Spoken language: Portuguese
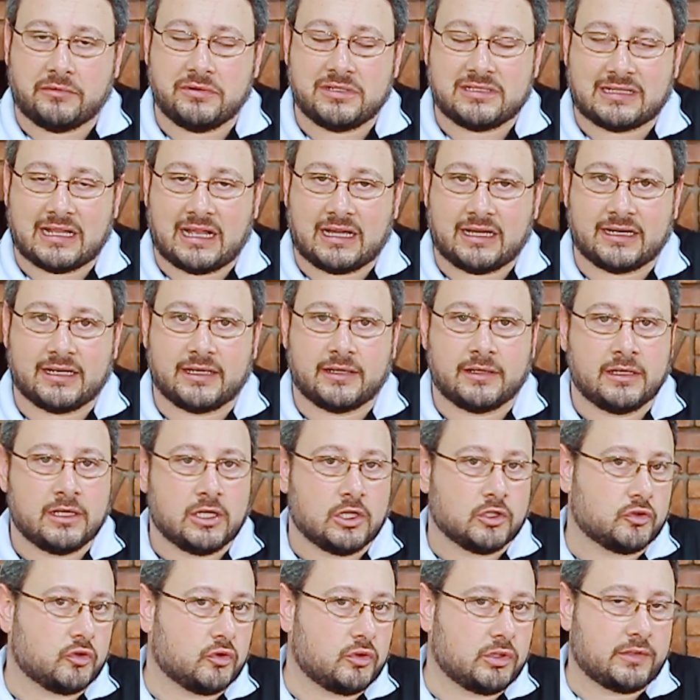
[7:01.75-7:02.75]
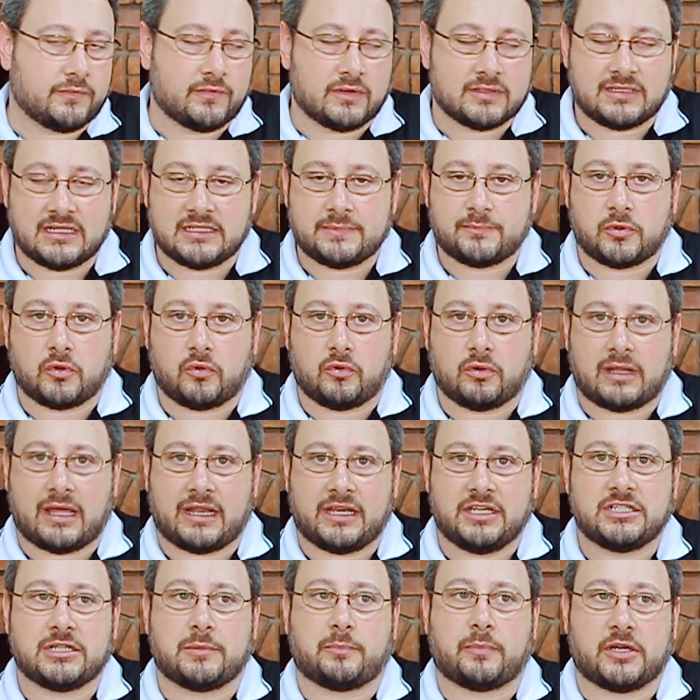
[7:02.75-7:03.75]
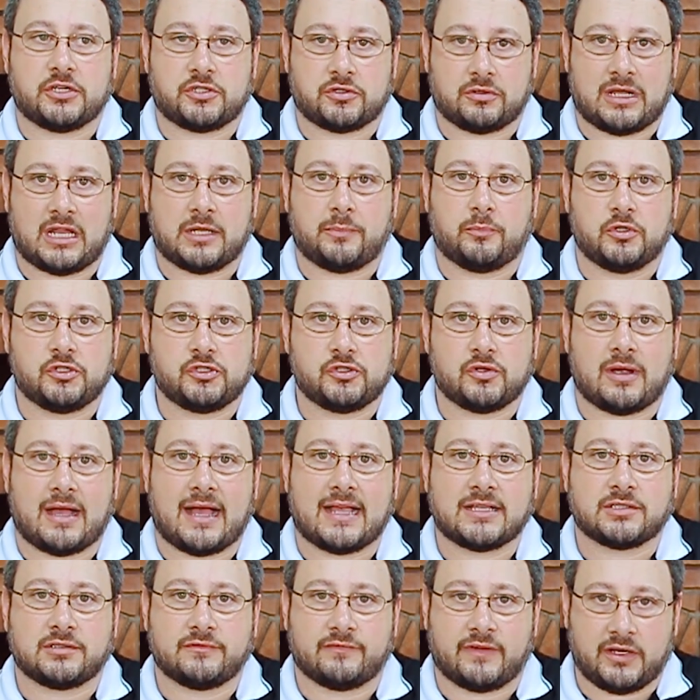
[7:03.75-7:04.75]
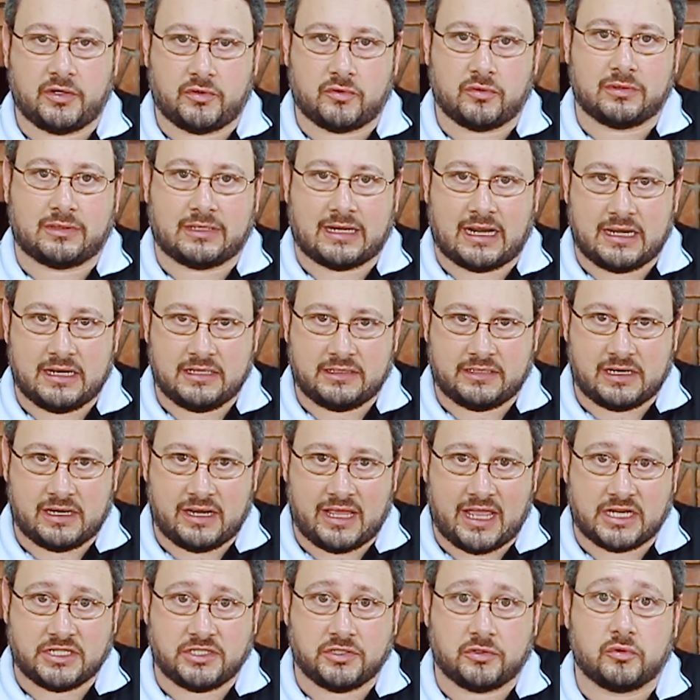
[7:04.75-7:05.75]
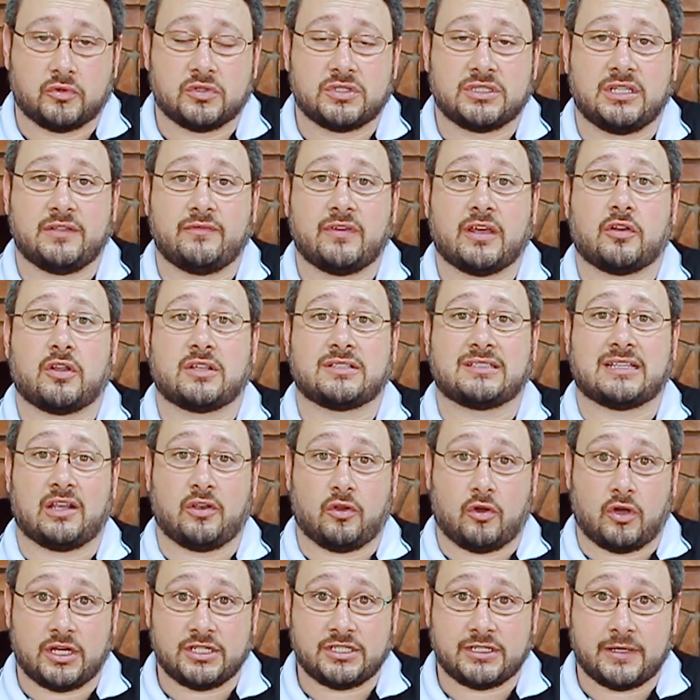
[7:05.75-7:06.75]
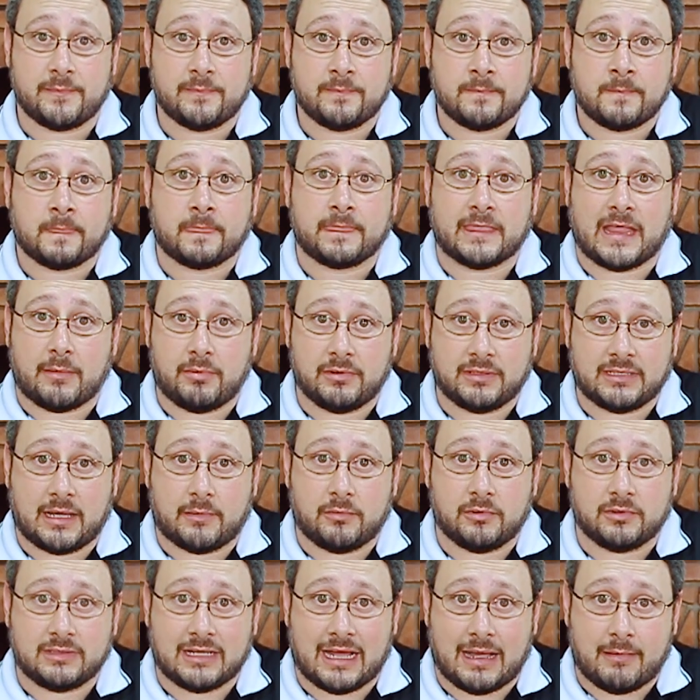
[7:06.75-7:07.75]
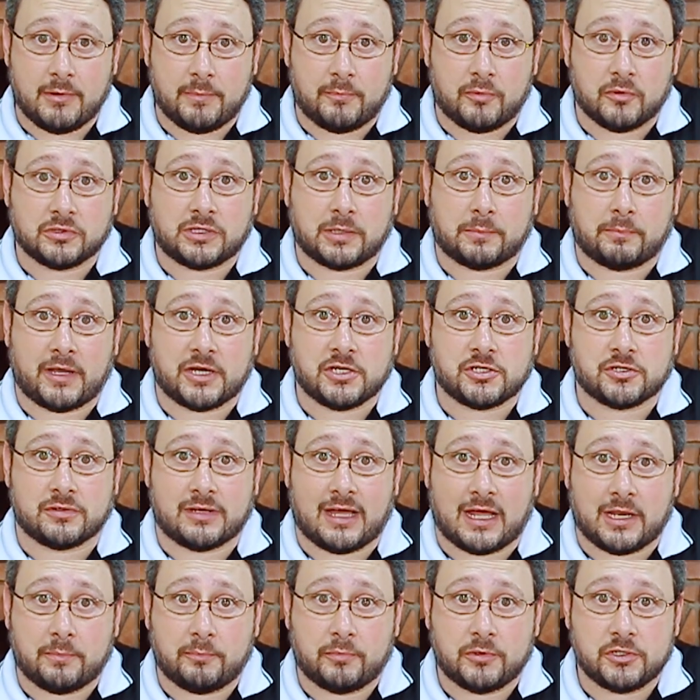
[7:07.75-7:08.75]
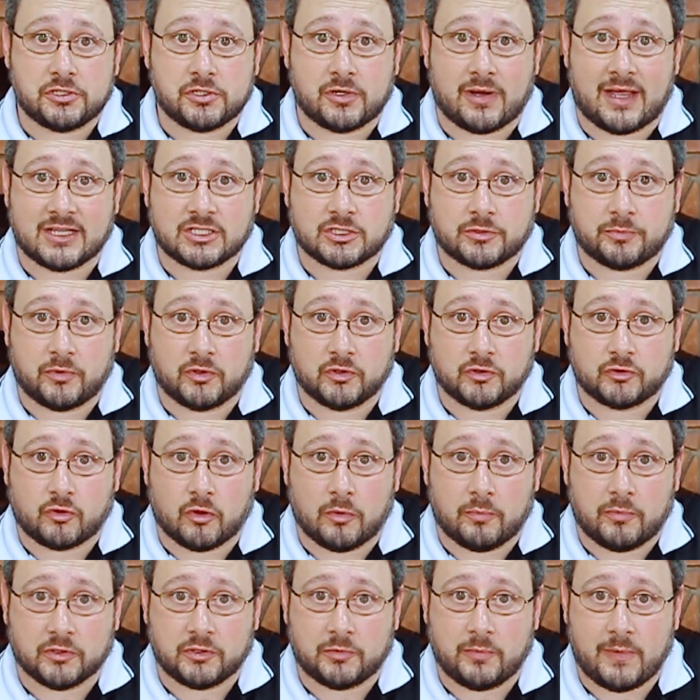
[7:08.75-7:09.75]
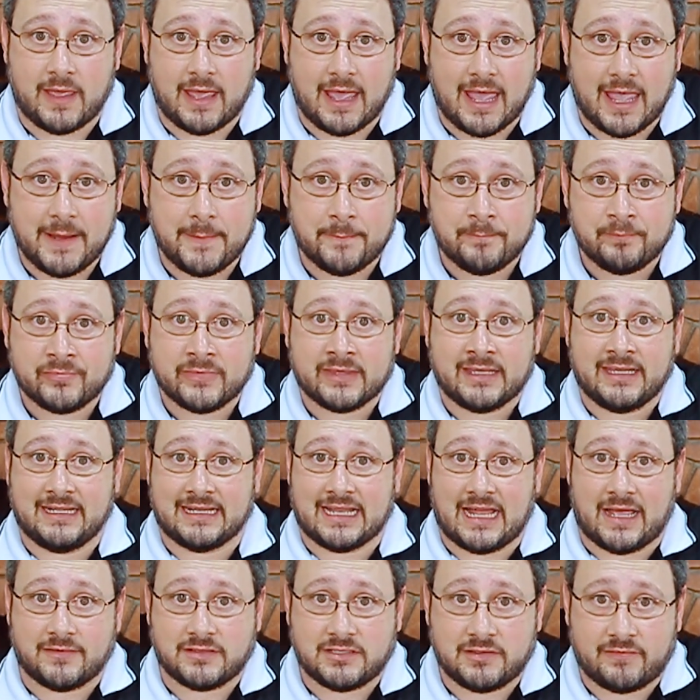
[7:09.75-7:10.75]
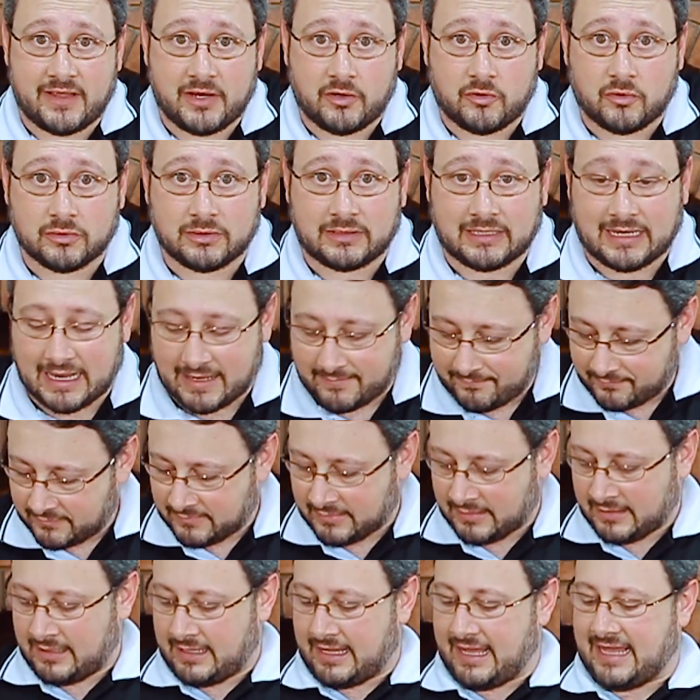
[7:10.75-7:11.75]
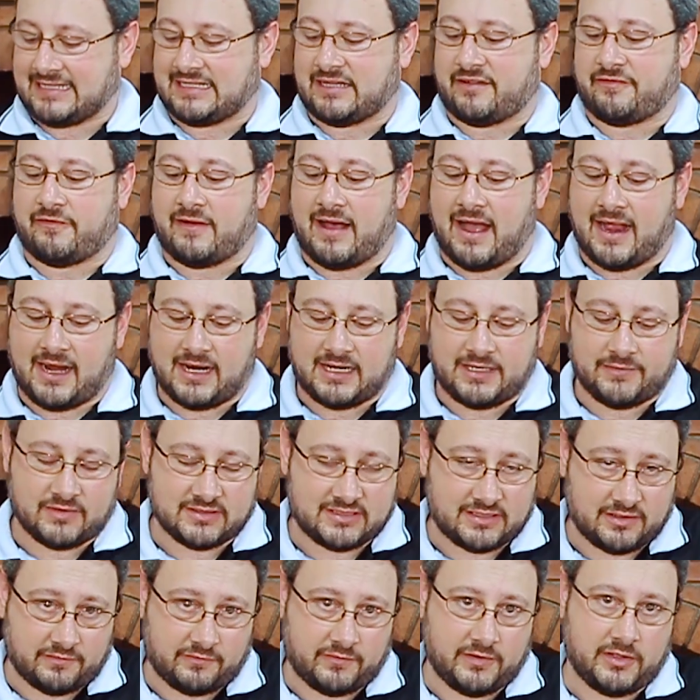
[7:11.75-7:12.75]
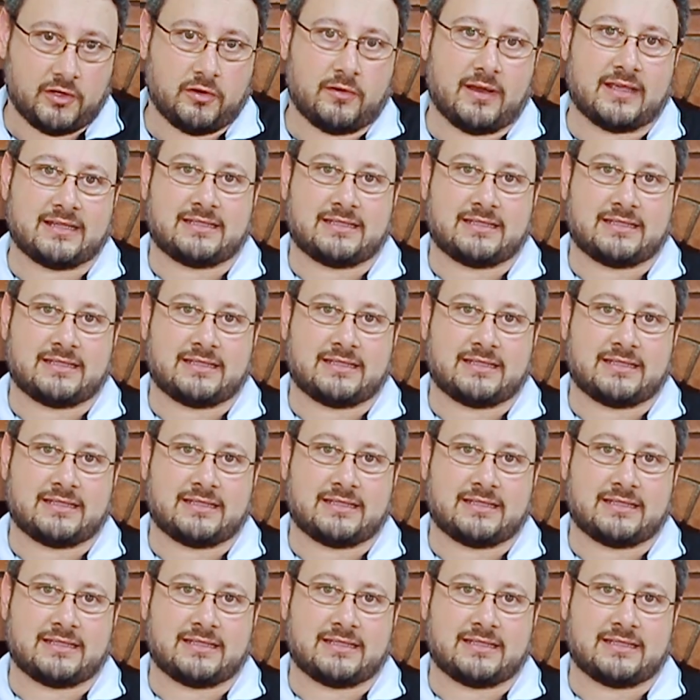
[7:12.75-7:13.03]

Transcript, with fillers: no Instagram. Tudo que vocês procurarem de Apaixonado por Churrasco vai encontrar na internet. Inclusive a nossa loja www.apaixonadoporchurrasco.com.br e lá você vai encontrar essa faca que você viu,